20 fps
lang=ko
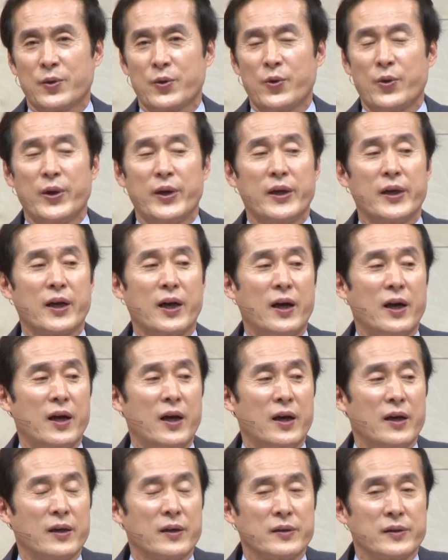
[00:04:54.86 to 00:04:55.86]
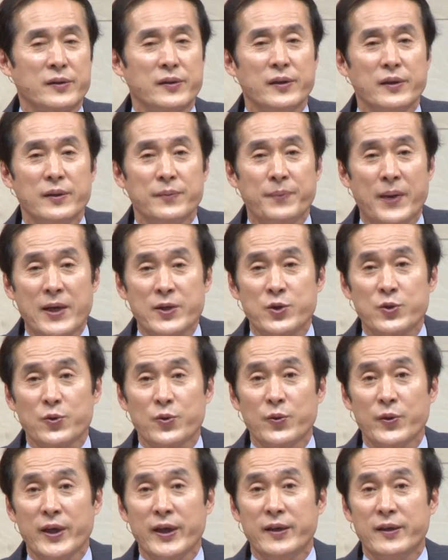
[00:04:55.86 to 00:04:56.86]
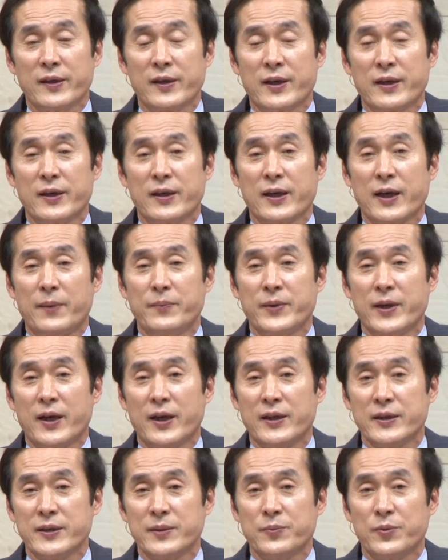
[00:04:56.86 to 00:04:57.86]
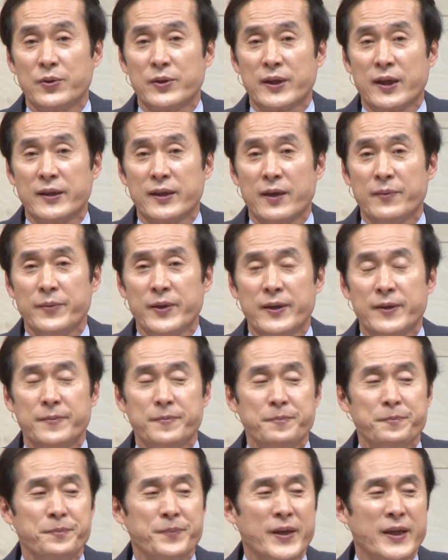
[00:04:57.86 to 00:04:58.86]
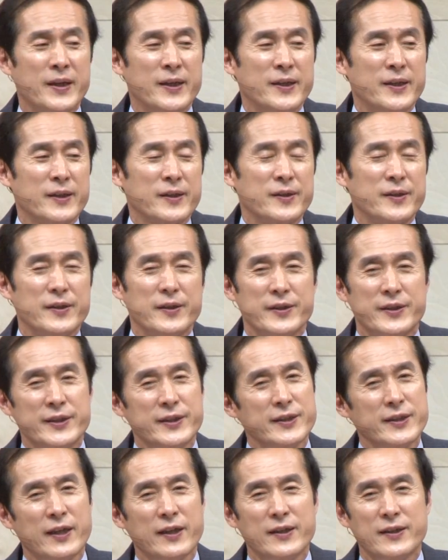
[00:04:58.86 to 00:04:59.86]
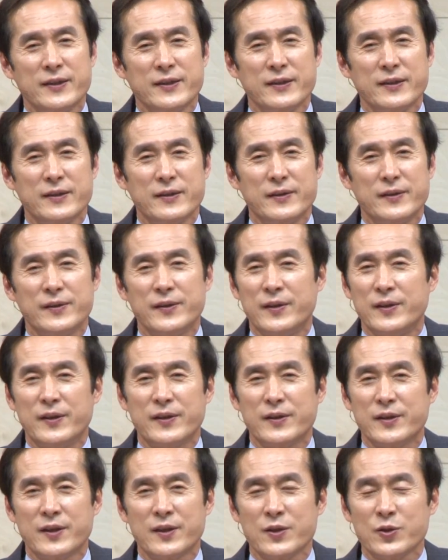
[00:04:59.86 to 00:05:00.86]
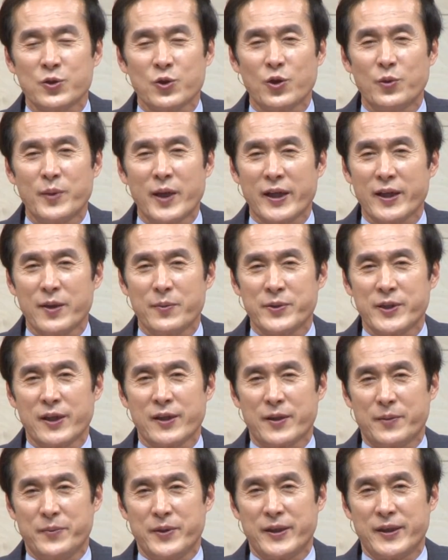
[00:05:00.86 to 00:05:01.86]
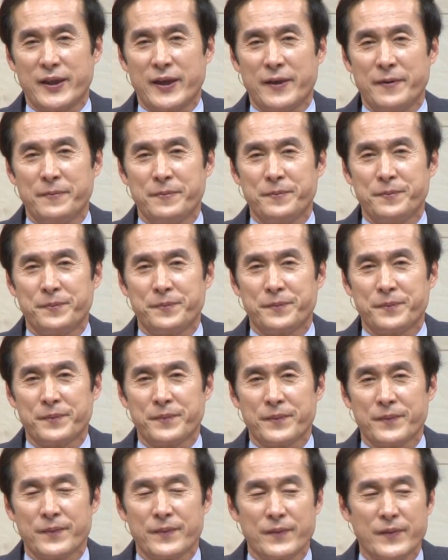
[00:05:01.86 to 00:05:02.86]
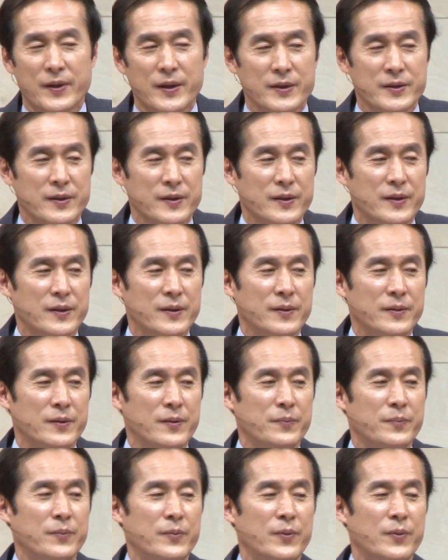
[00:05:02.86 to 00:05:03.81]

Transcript: 교회가 그 파수꾼의 역할을 감당하지 못한다면 그 시대는 영영 소망이 없을 겁니다. 그래서